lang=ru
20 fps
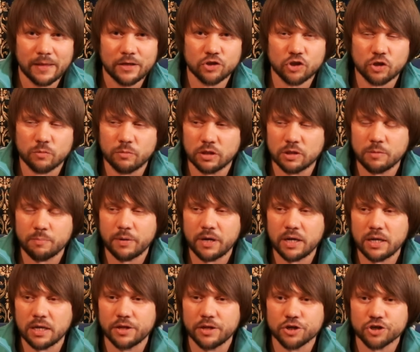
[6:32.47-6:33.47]
Чтобы ты
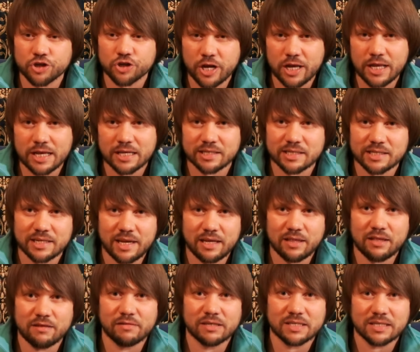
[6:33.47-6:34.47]
принял решение
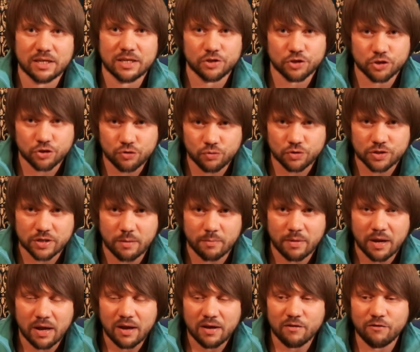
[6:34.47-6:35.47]
следовать за Иисусом,